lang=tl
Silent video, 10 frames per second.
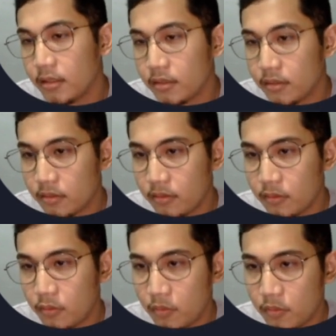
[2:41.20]

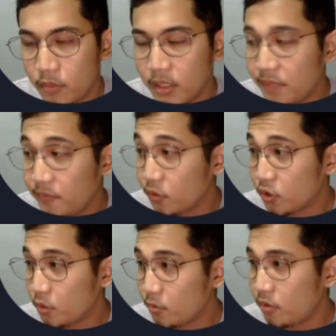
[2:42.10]
So, what if
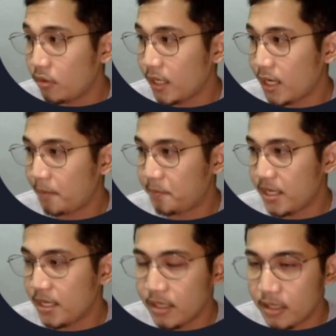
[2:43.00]
gusto mong
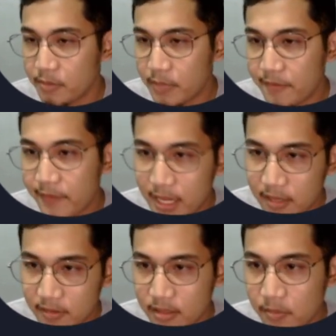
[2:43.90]
i-copy yung mga
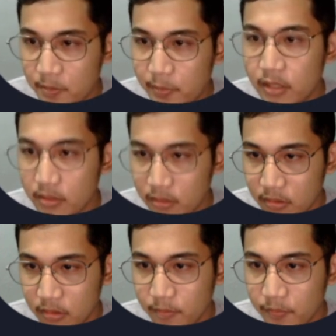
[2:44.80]
values ng
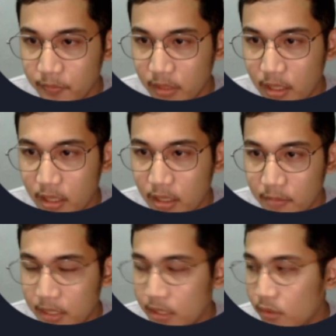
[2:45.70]
person
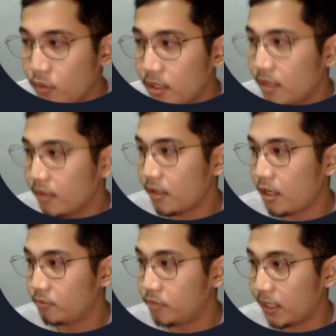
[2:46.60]
um, into another
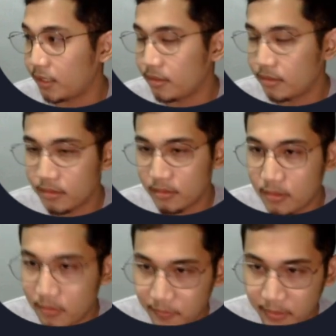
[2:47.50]
object?
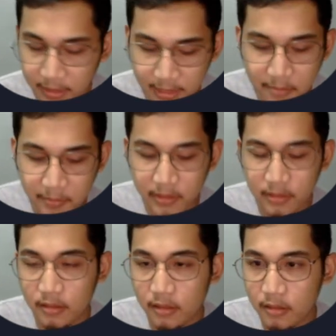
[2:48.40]
So, for
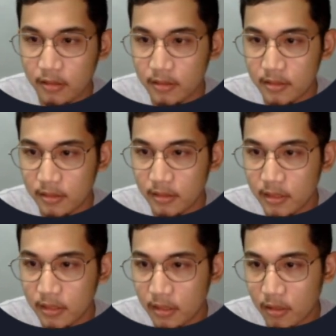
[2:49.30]
example, const
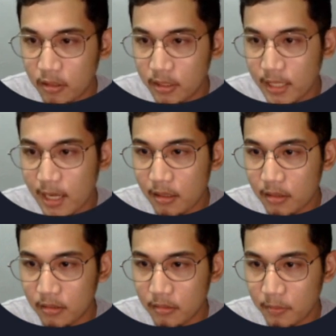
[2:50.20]

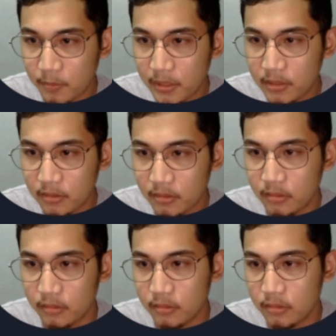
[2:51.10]
contact
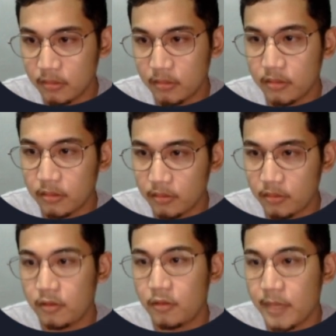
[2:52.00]
person.
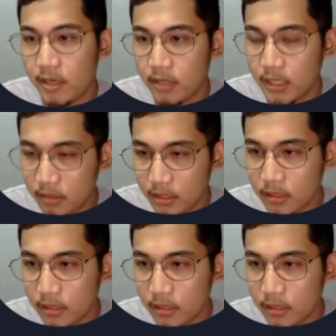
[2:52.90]
So, merong ganon.